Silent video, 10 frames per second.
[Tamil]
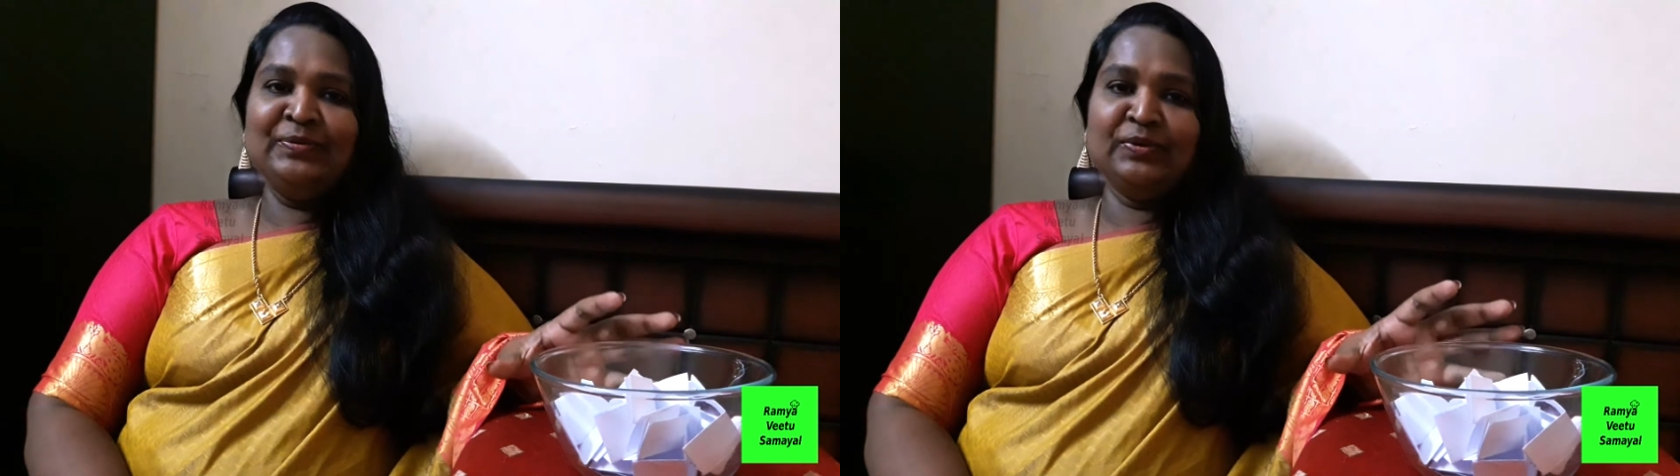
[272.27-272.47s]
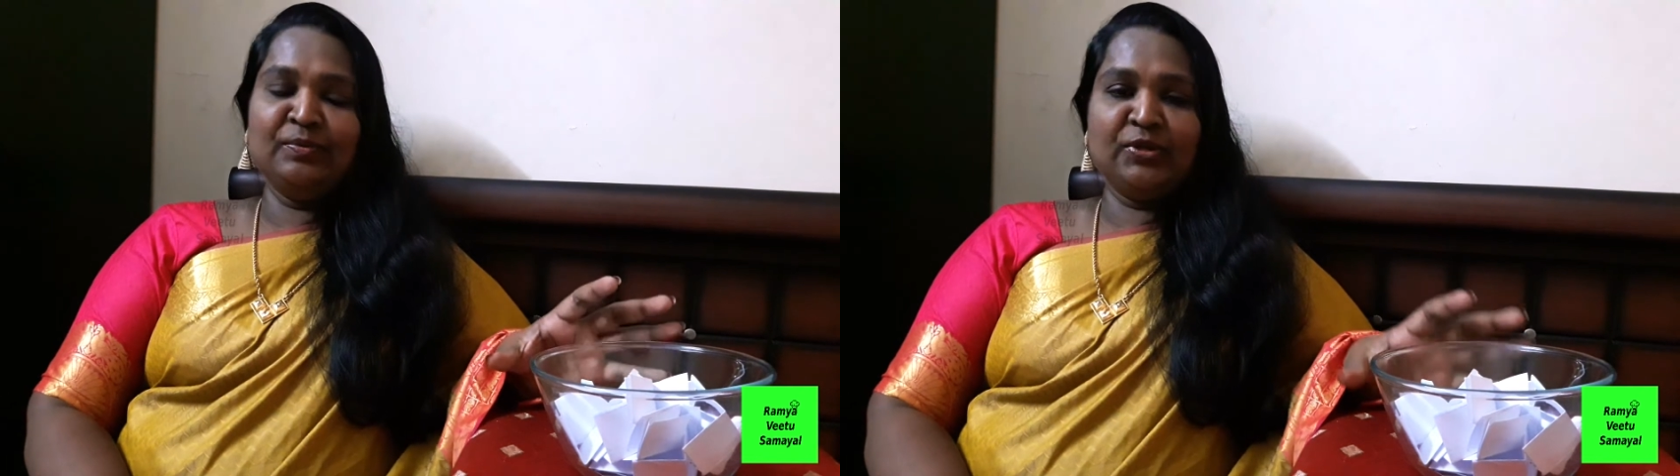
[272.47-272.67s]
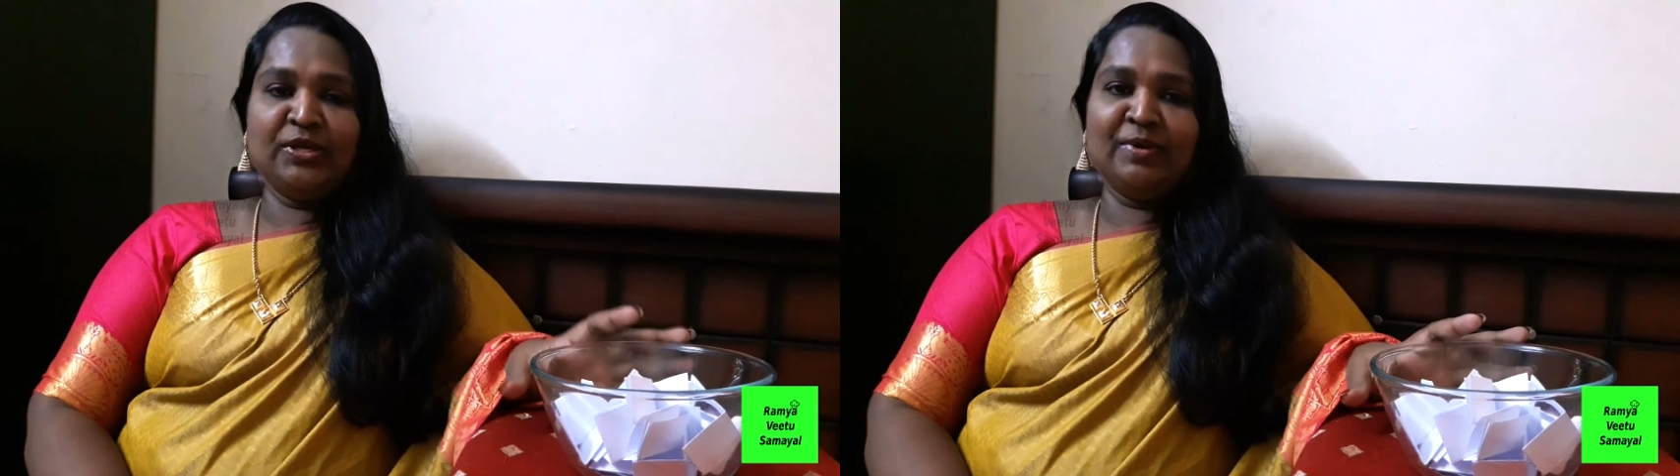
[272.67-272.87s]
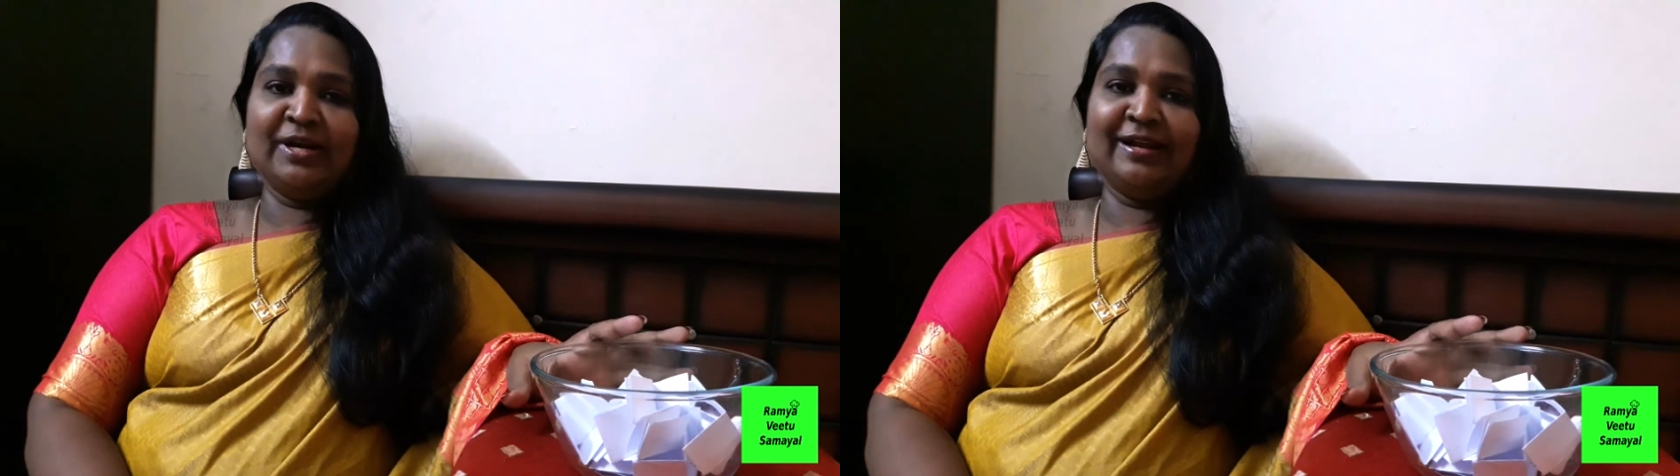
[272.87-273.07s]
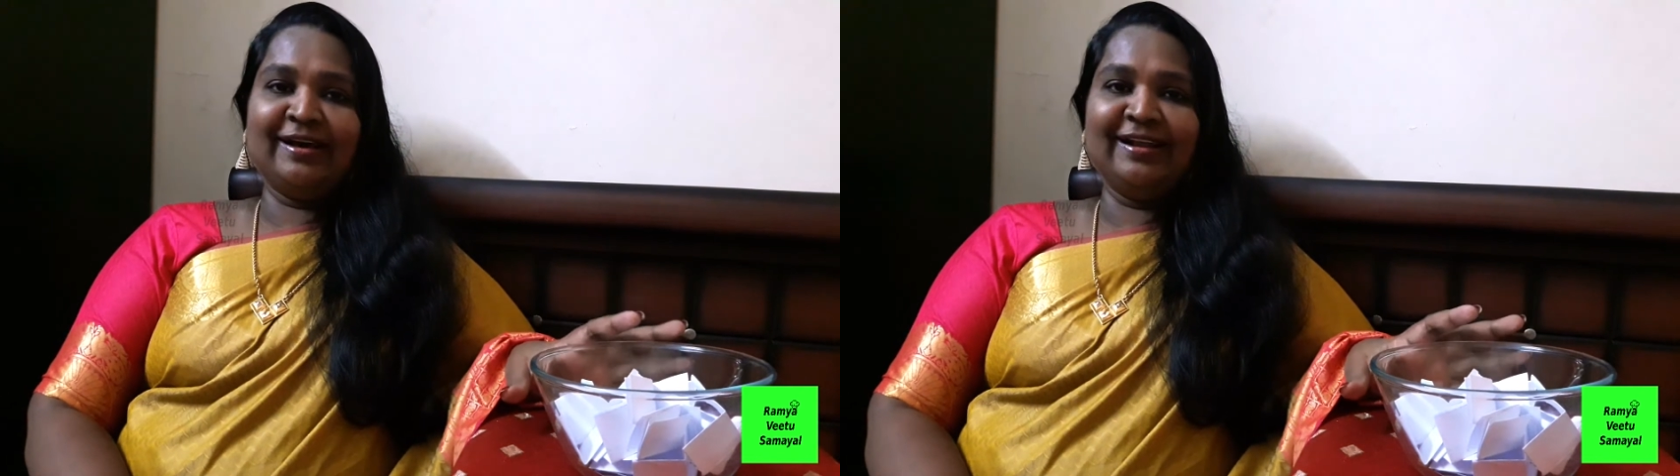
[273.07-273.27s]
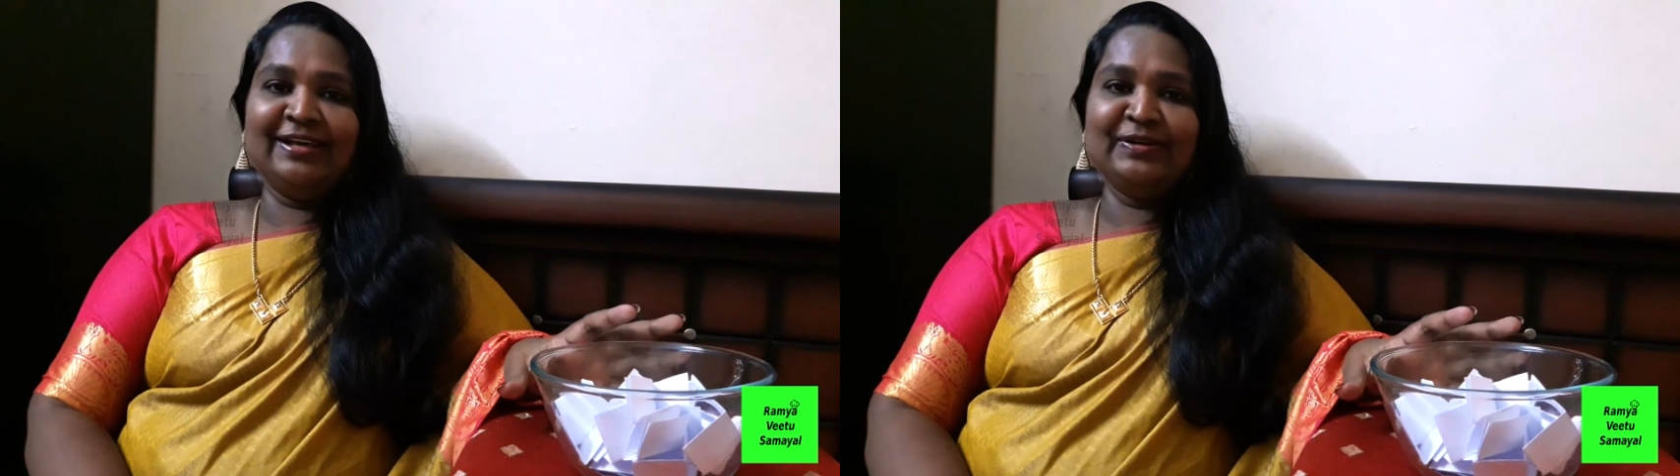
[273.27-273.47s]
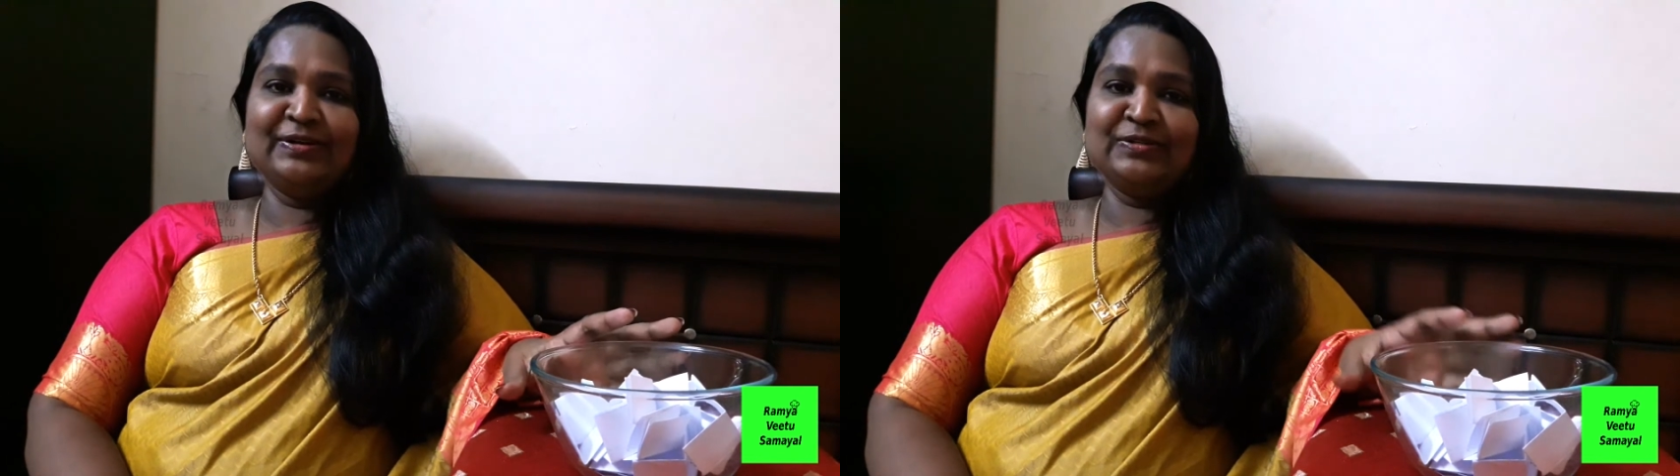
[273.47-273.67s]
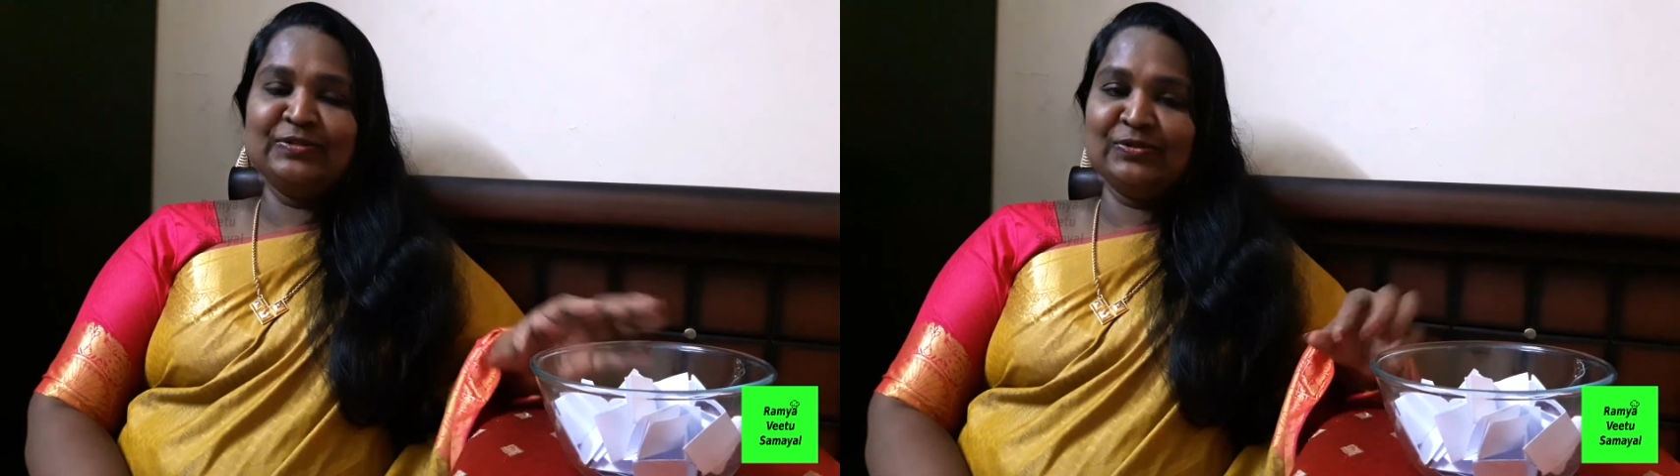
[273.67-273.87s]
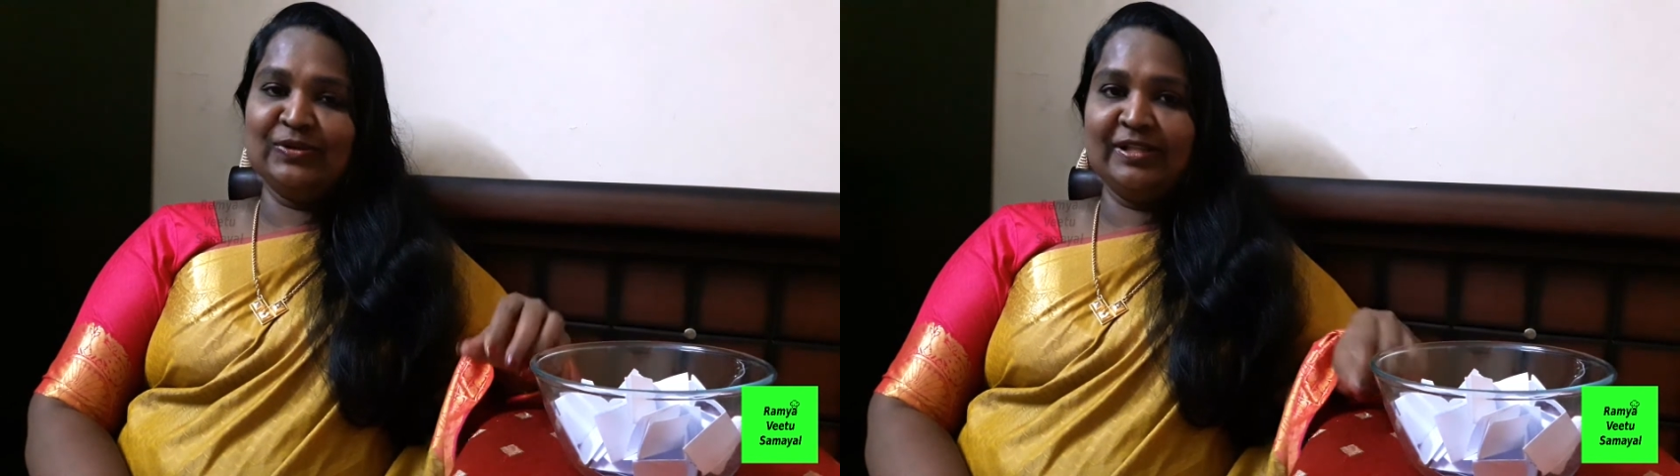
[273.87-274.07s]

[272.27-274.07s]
ஒரு முக்கியமான நாளாக இருக்கட்டும்னு சொல்லி